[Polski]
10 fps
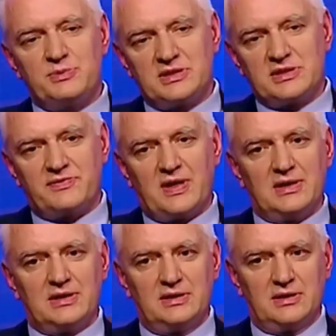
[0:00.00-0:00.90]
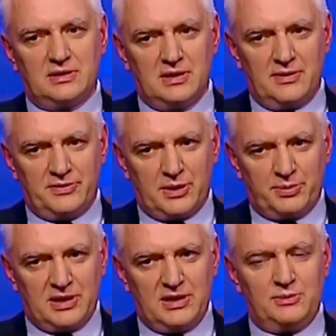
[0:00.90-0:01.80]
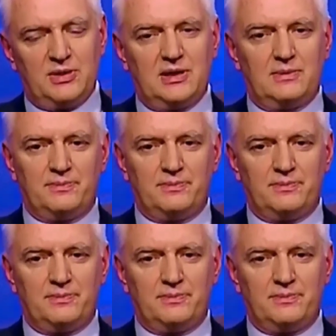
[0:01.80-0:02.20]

się z walki o dobre imię